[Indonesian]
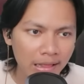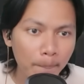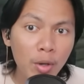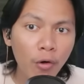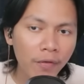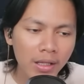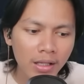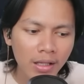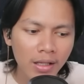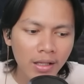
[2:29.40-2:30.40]
POV
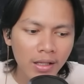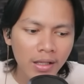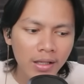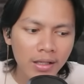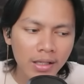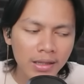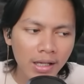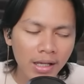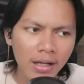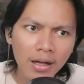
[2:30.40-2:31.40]
kita
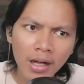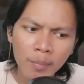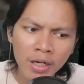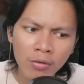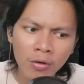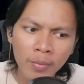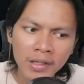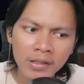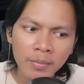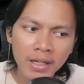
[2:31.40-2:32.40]
kamera woman
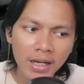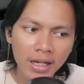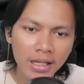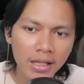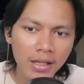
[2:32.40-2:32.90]
sama dia lari